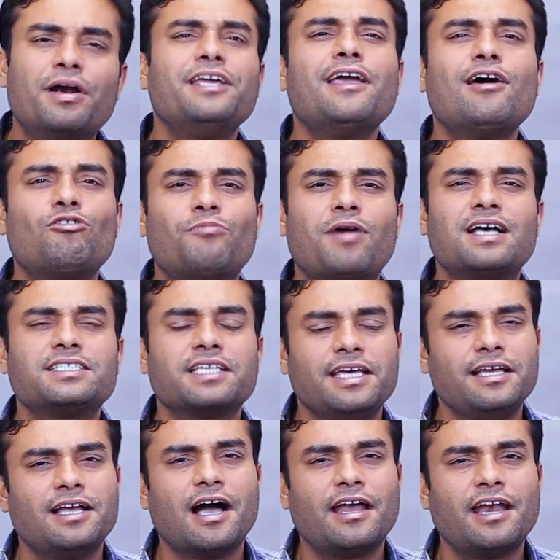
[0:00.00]
बढ़िया रोमांस
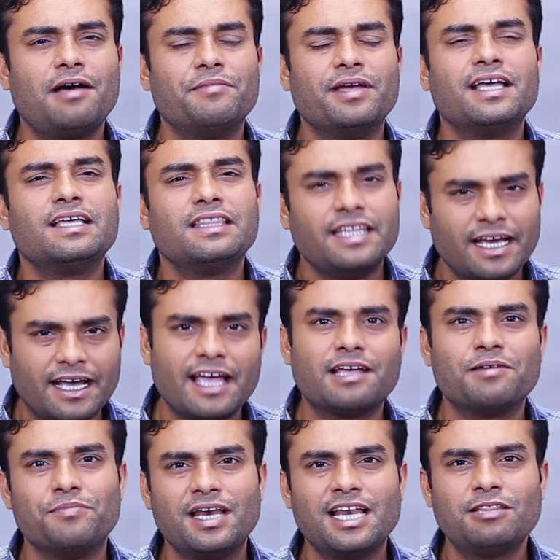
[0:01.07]
ई गाना में देखे
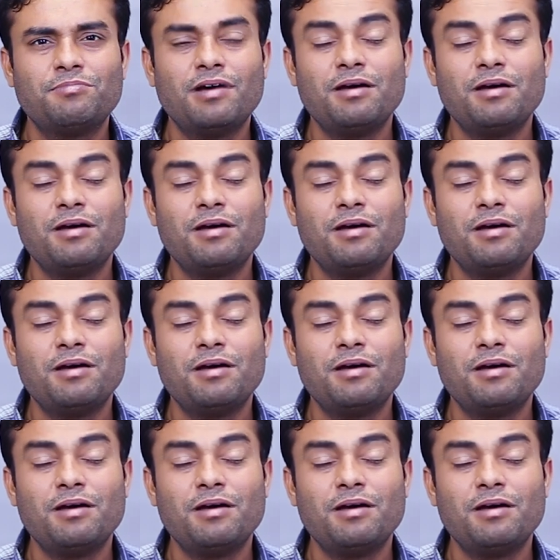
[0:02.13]
के मिलत